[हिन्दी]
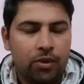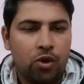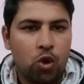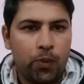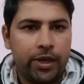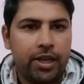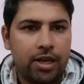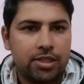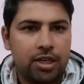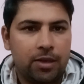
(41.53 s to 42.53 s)
ग्रुप डी का
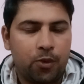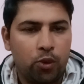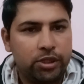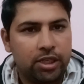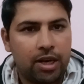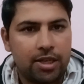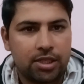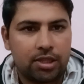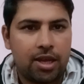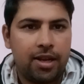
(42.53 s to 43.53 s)
रिजल्ट प्रोविजनल आ
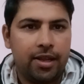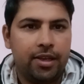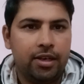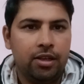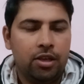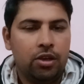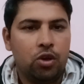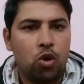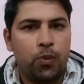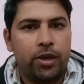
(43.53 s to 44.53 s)
सकता है लेकिन
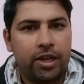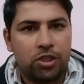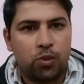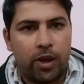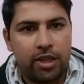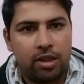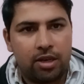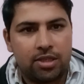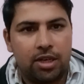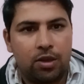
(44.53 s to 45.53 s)
ग्रुप डी का जो फाइनल
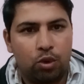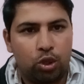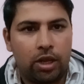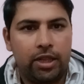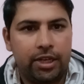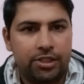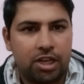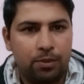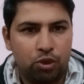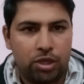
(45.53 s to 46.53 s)
रिजल्ट है वो थोड़ा लेट
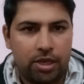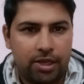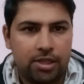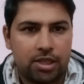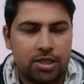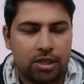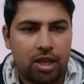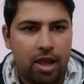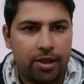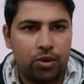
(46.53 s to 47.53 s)
जानबूझ के किया जा
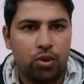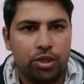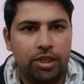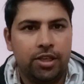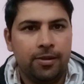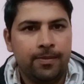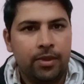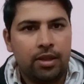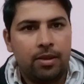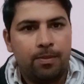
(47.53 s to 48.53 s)
सकता है क्योंकि
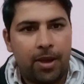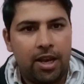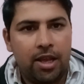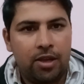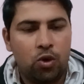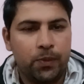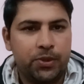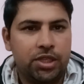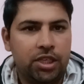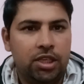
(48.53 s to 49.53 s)
पहले ग्रुप
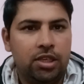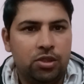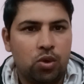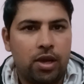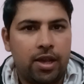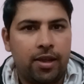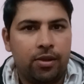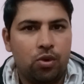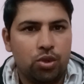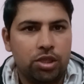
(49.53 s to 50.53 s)
सी की जो है
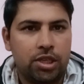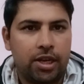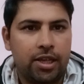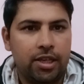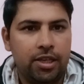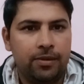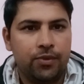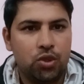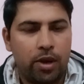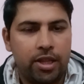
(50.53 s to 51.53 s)
कोशिश रहेगी
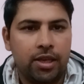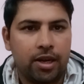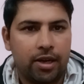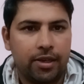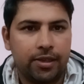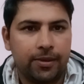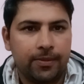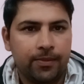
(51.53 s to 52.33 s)
ज्वाइनिंग कराने की